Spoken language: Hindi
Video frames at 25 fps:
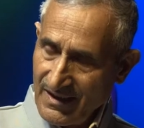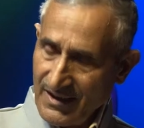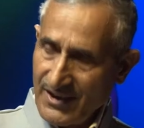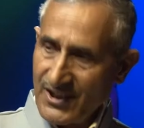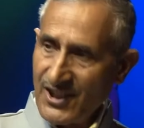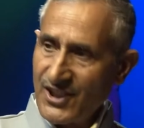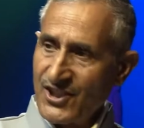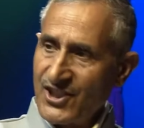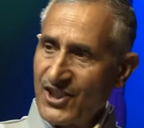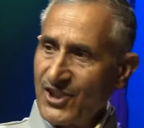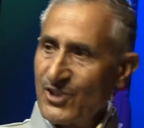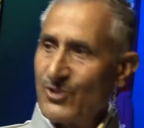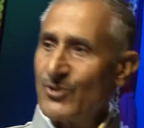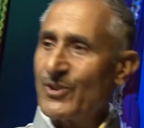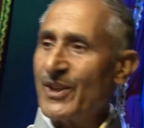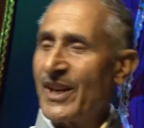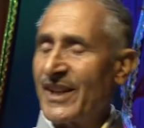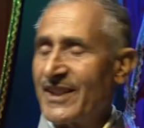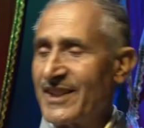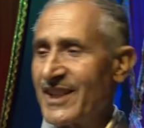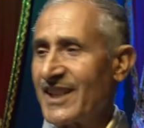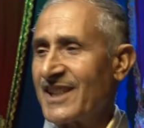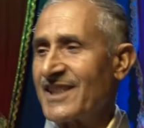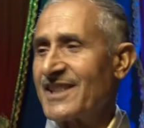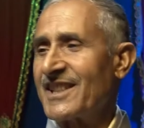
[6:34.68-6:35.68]
ये जीरो है
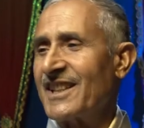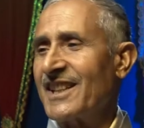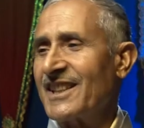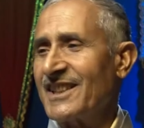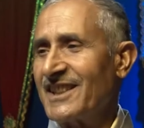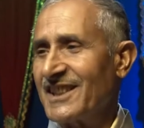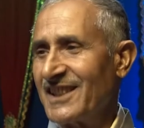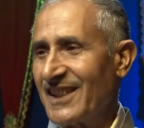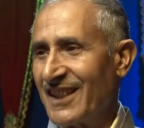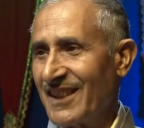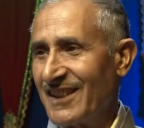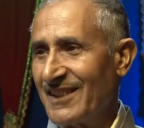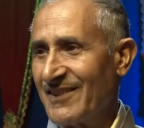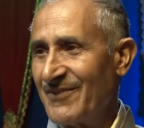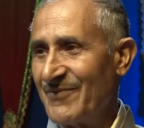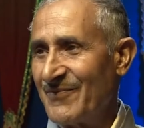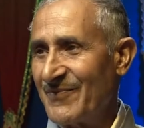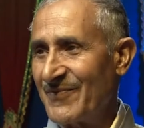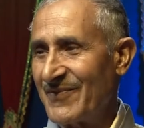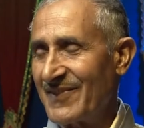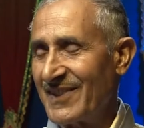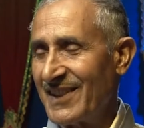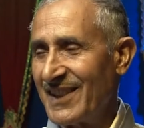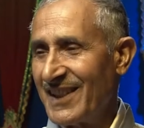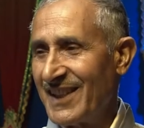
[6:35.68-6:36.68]
जी किसने दिया
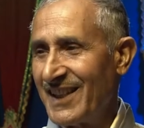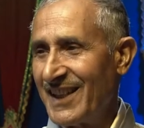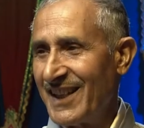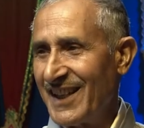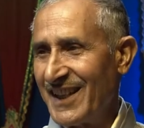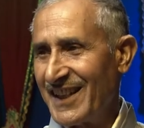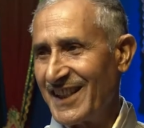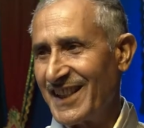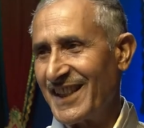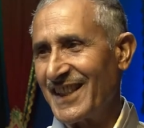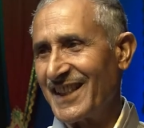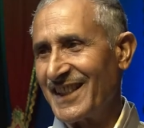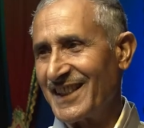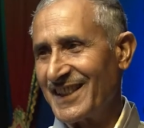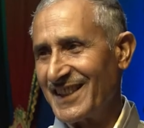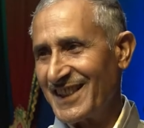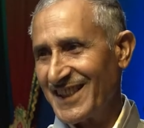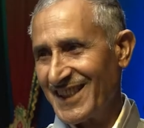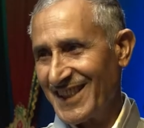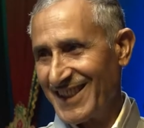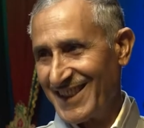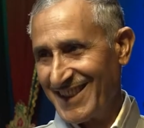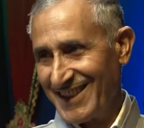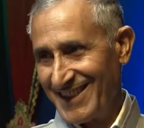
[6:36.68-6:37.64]
इंडिया ने दिया